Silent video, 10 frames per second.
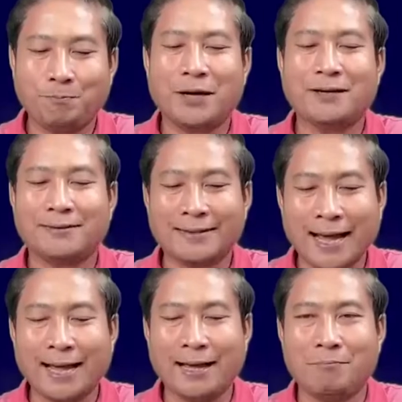bàn
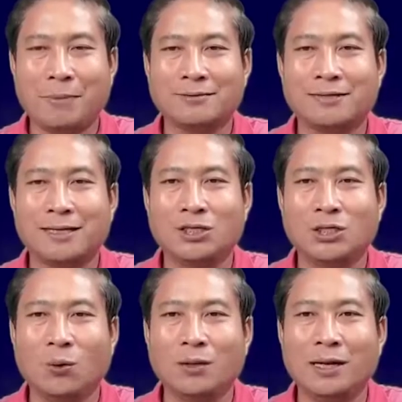tay bà sân
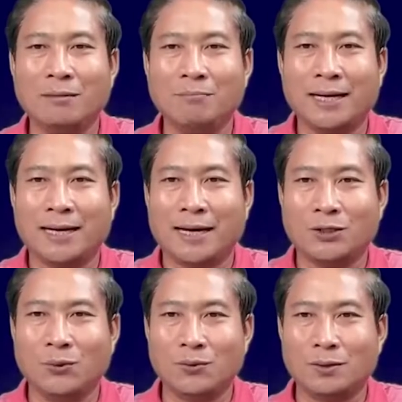chút nâng miên ở
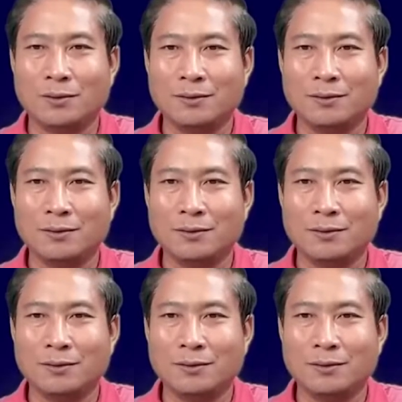dụ